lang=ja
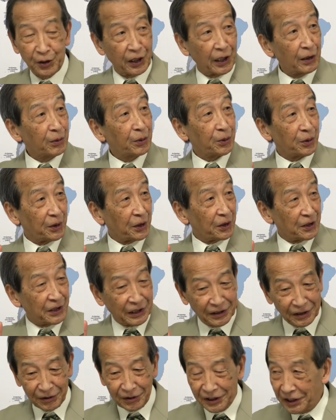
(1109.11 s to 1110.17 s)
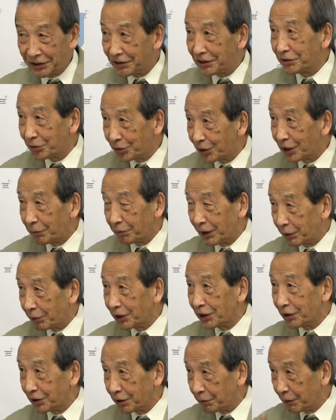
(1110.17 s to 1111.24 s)
最後の着着陸の時は
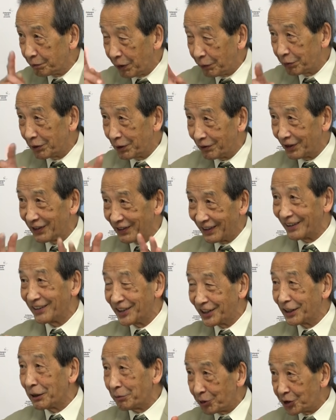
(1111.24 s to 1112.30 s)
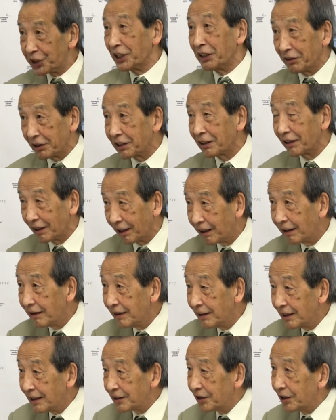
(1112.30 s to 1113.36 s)
パタパタパタパタ時間は短いわけだから、うん、
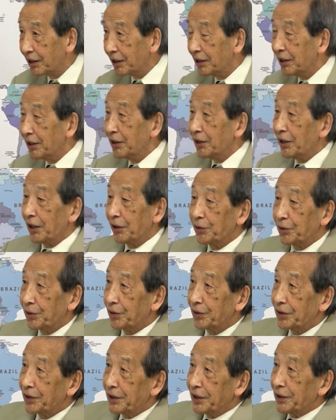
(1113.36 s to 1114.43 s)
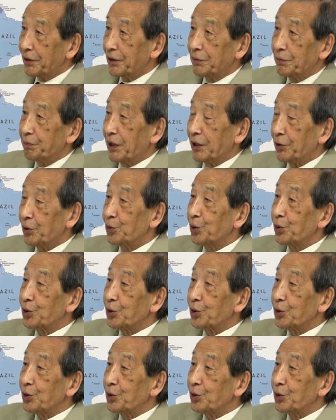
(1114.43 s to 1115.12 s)
それはあのパイロッ